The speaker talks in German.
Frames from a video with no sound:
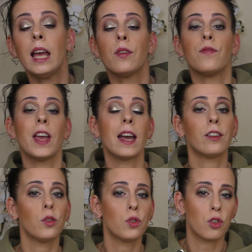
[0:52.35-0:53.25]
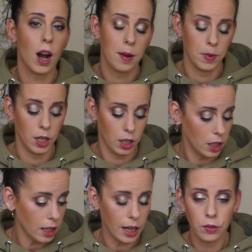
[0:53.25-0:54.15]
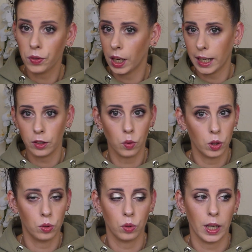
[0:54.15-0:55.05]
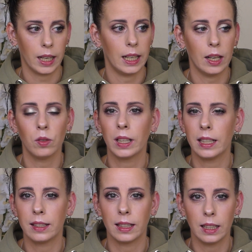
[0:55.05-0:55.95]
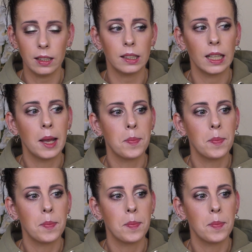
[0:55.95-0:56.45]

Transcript: Wer You Try Me nicht kennt, vielleicht kurz zur Erklärung, ist, ist,